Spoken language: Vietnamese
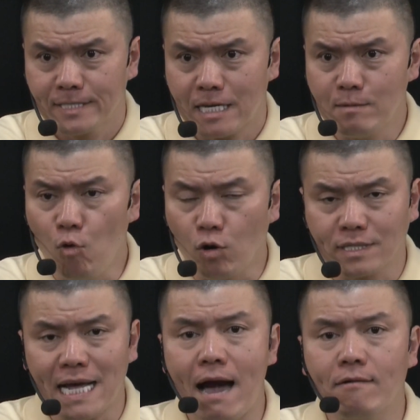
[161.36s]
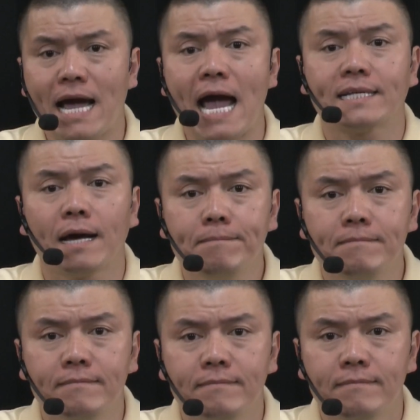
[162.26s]
Cái một cao cái hai thấp
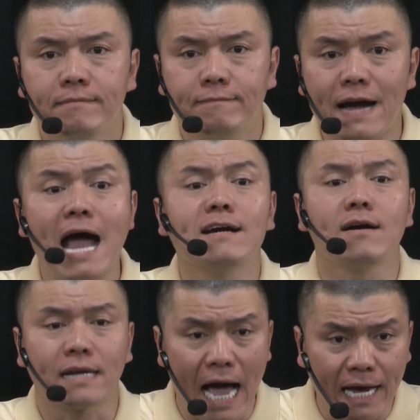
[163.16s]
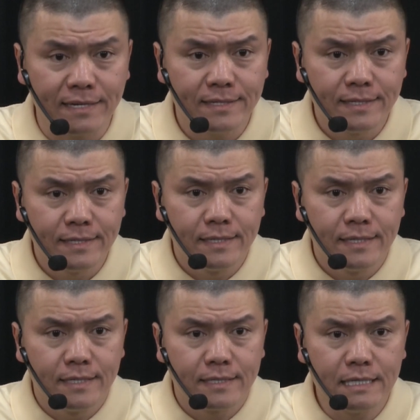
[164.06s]
và ngược lại.
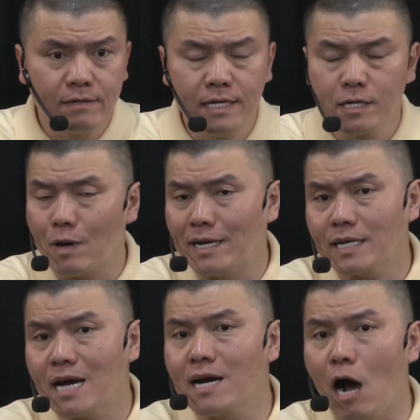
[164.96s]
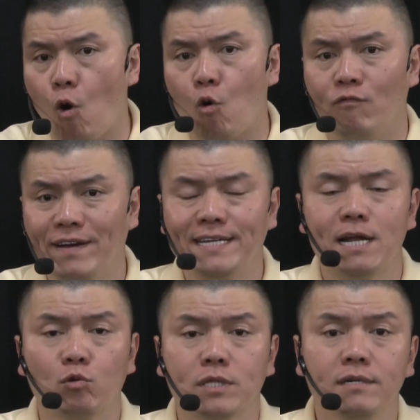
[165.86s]
Thì nó liên quan đến các khẩu vị
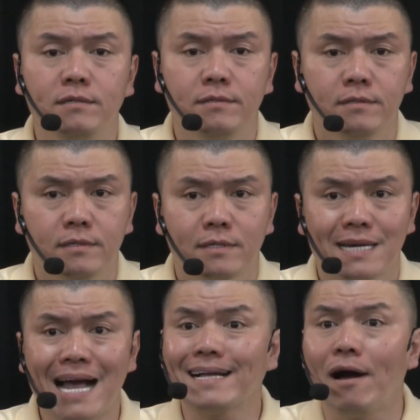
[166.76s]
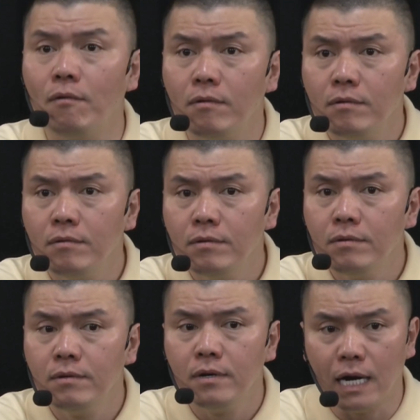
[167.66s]
đầu tư khác nhau.
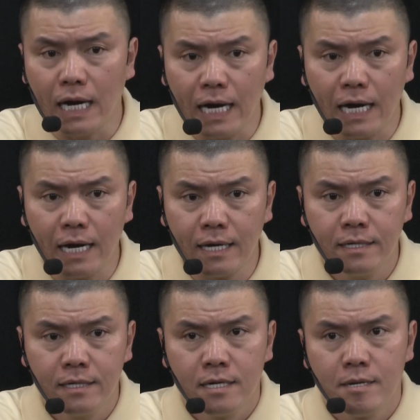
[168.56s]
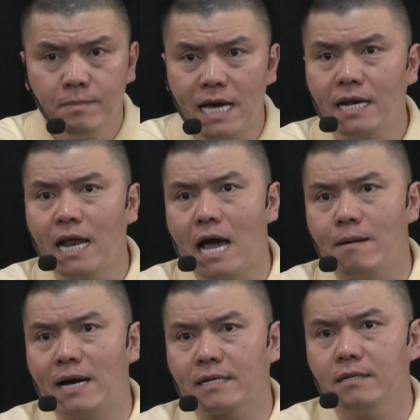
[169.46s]
À, miễn
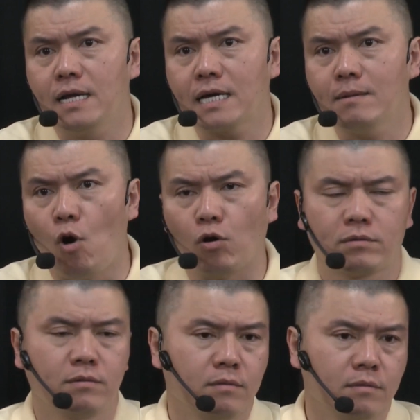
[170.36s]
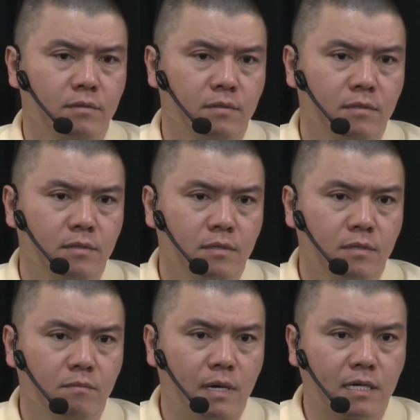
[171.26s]
là bạn cứ lấy cái một,
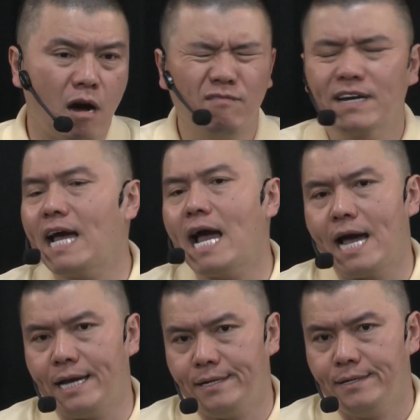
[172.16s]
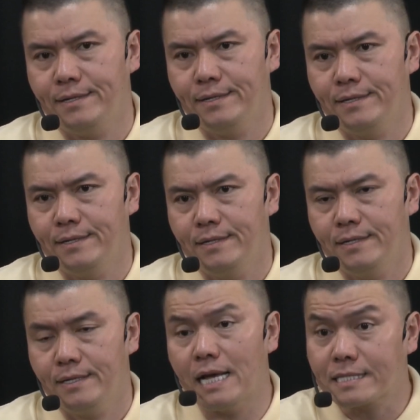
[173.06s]
bạn cộng với cái hai
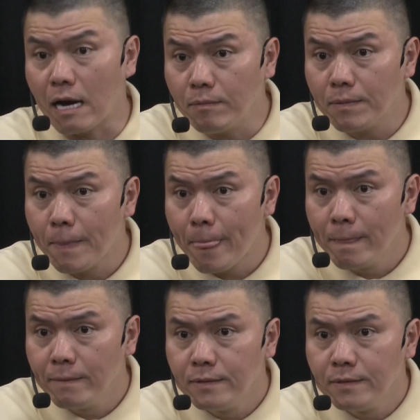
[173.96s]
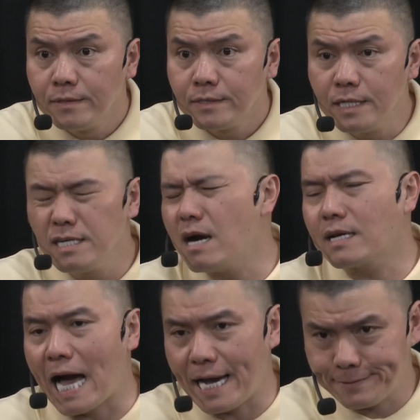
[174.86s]
là xong. Nhưng
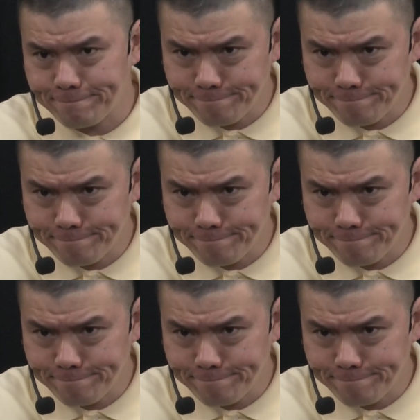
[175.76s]
ngược lại,